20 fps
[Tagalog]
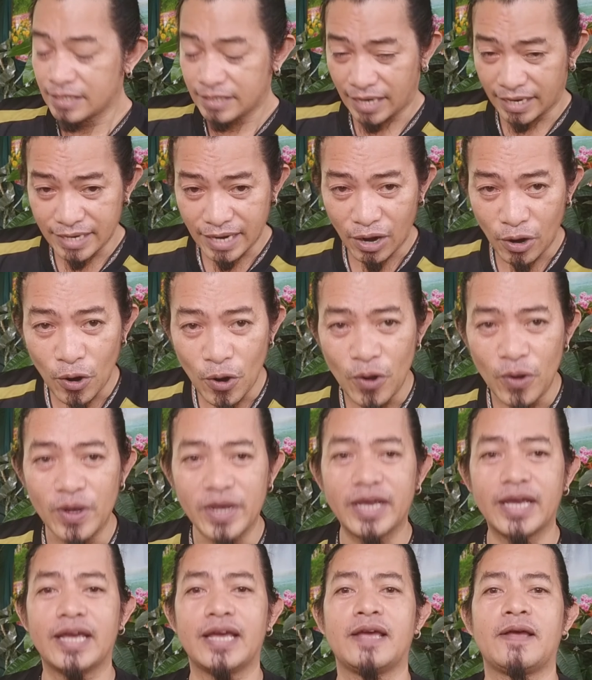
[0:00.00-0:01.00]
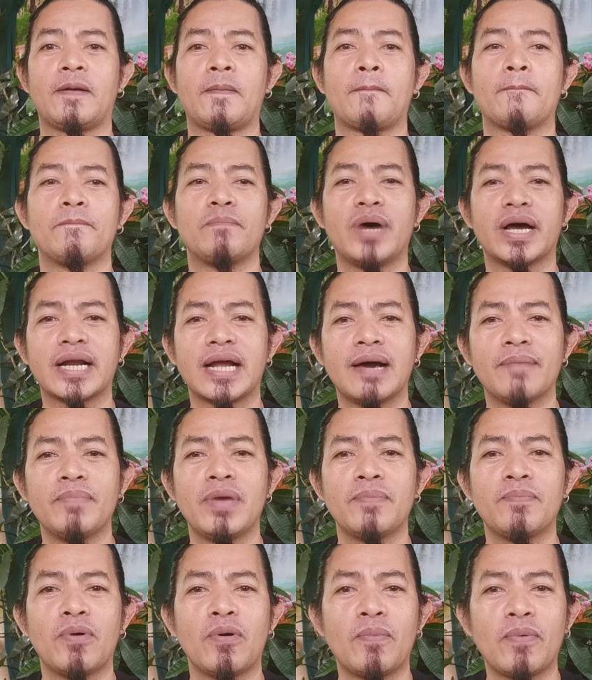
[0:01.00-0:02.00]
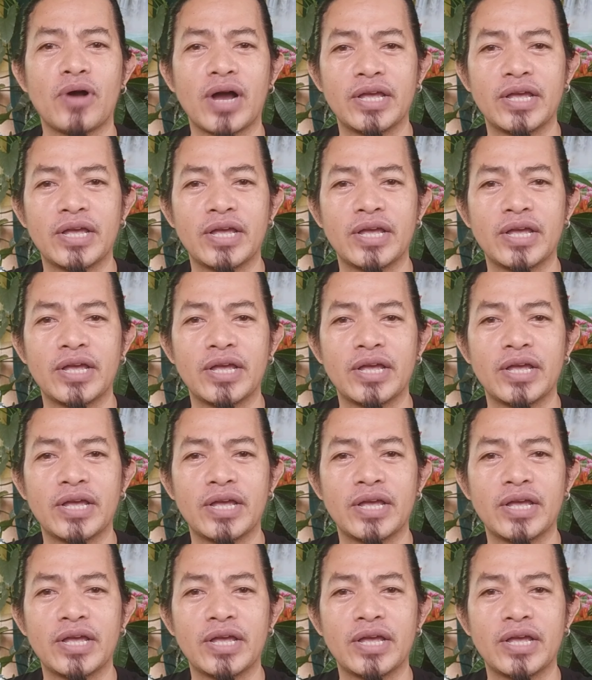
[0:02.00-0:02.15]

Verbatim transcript: Sana ho, eh, marami po po